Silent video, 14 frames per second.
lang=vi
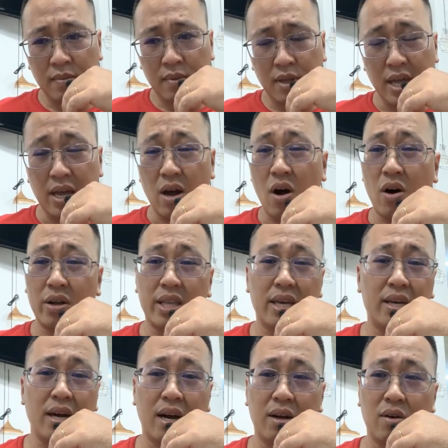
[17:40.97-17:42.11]
thì họ chỉ
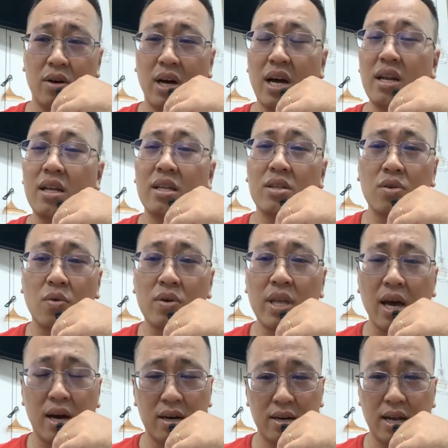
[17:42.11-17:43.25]
cần có ít số
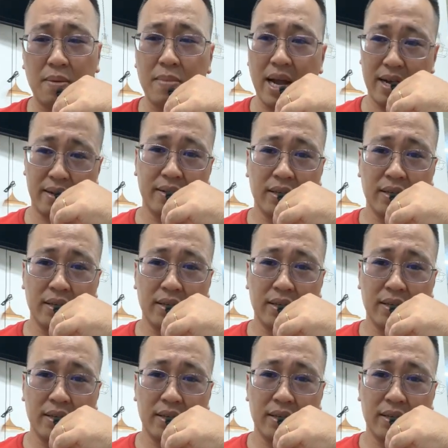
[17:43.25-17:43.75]
giờ hơn các bạn